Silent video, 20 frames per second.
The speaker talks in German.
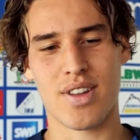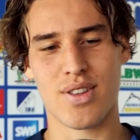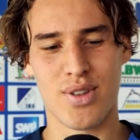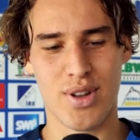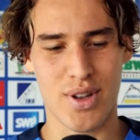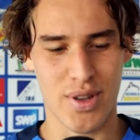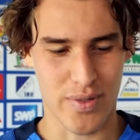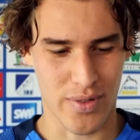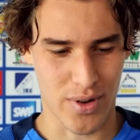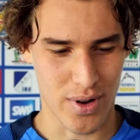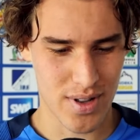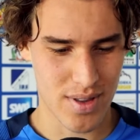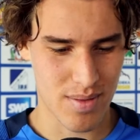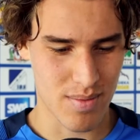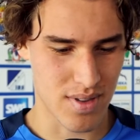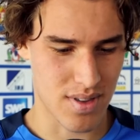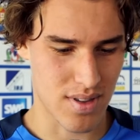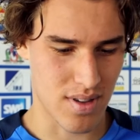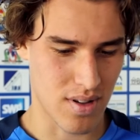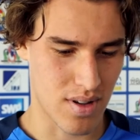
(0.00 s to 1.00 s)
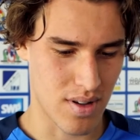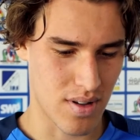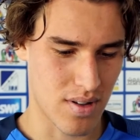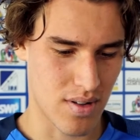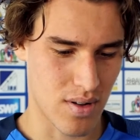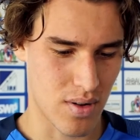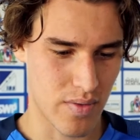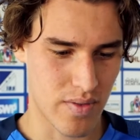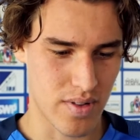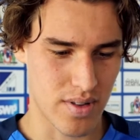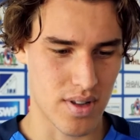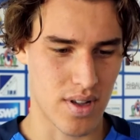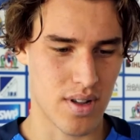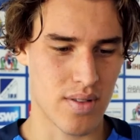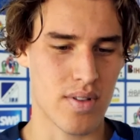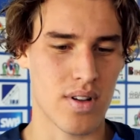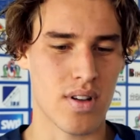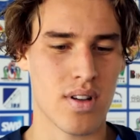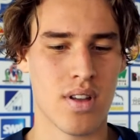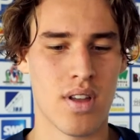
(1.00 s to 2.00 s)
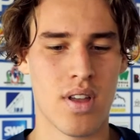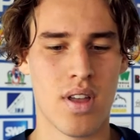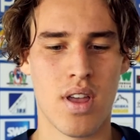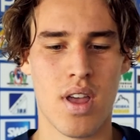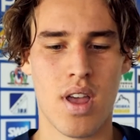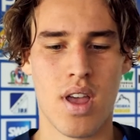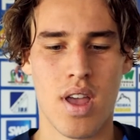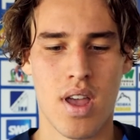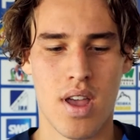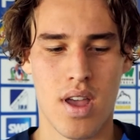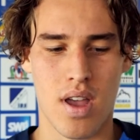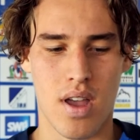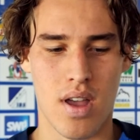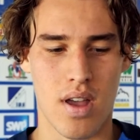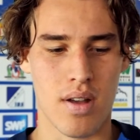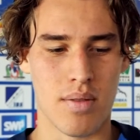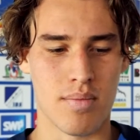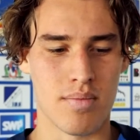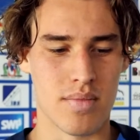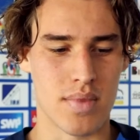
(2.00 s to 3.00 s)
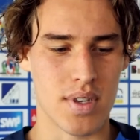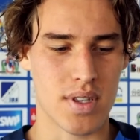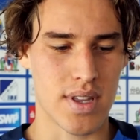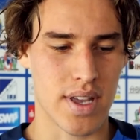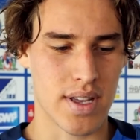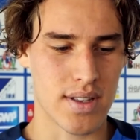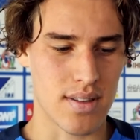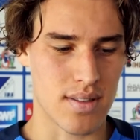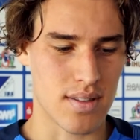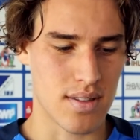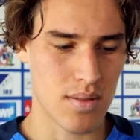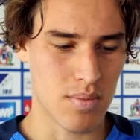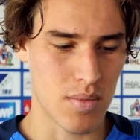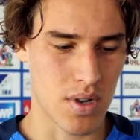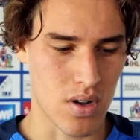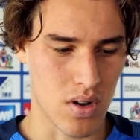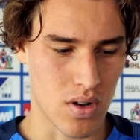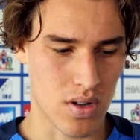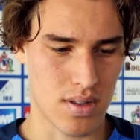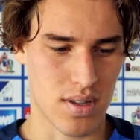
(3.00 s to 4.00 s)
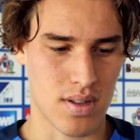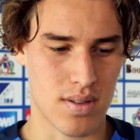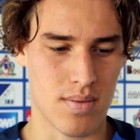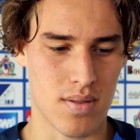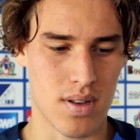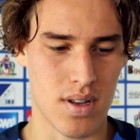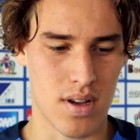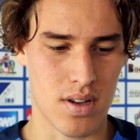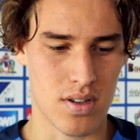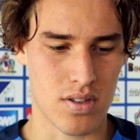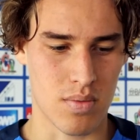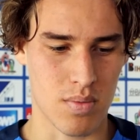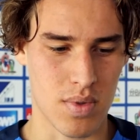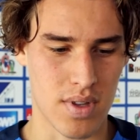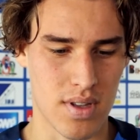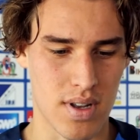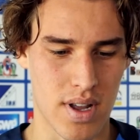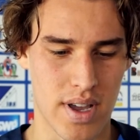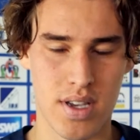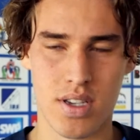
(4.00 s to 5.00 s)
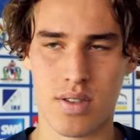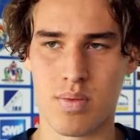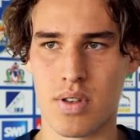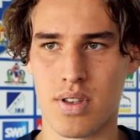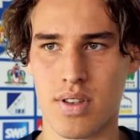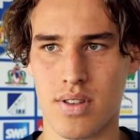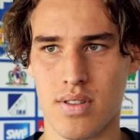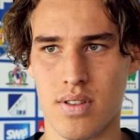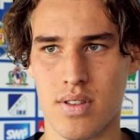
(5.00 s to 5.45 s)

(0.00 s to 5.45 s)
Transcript: natürlich freut es mich äh, auch für Salva. Ähm, ich denke, das sieht man auch, dass wir da schon ein bisschen eingespielter